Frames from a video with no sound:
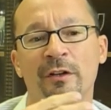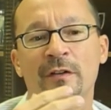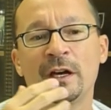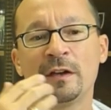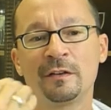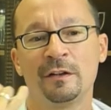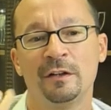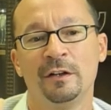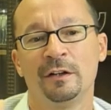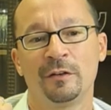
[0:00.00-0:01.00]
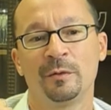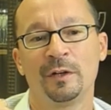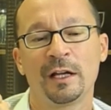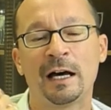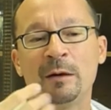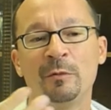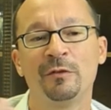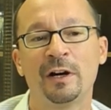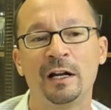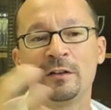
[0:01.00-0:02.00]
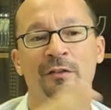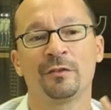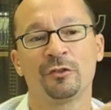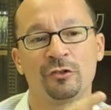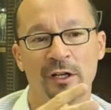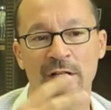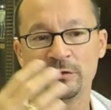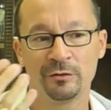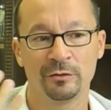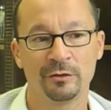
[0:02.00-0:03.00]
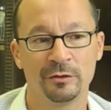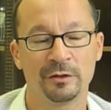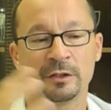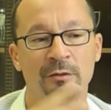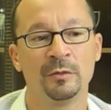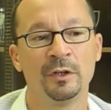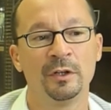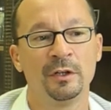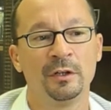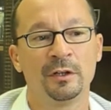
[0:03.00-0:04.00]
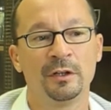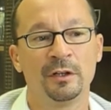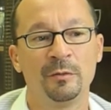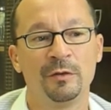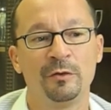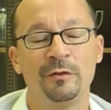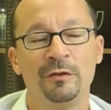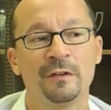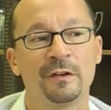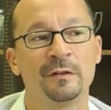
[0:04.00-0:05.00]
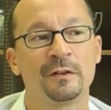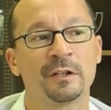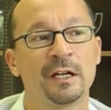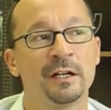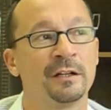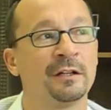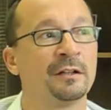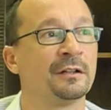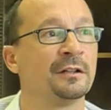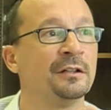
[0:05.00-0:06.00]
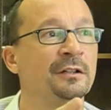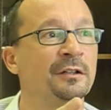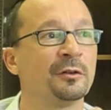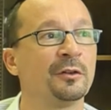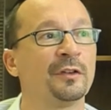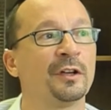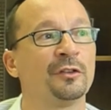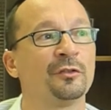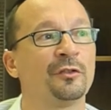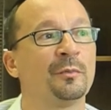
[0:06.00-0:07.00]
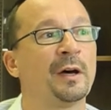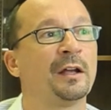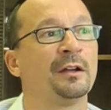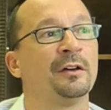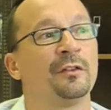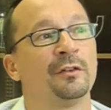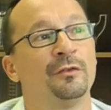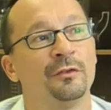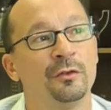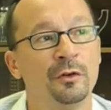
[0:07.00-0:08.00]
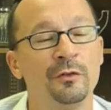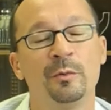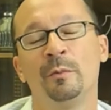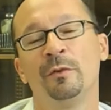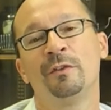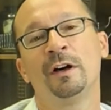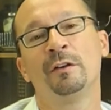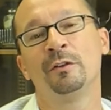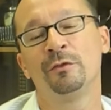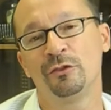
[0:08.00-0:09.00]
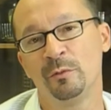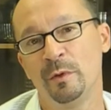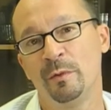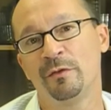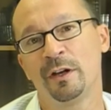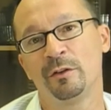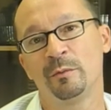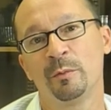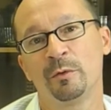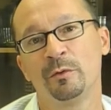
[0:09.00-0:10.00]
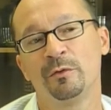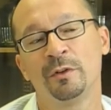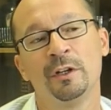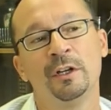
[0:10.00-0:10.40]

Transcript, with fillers: Das heißt, dass wir den Rahmenfalz verschleifen und ähm, äh, mit Wollfilz auskleiden, äh, hinten einen Rückseitenschutz machen, also auf Holzwurmbefall und auf Schimmelbefall überprüfen